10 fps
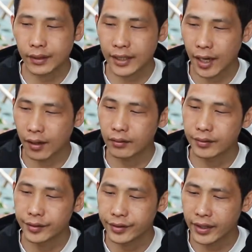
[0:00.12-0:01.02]
大家好，
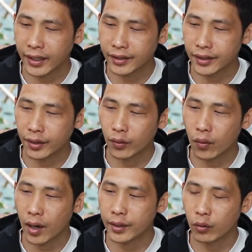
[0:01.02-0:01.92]
这两天有
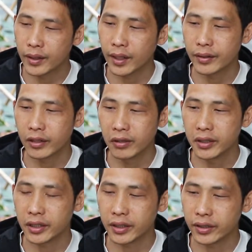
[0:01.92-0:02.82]
花友问到一个
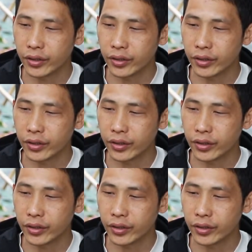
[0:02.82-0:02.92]
问题，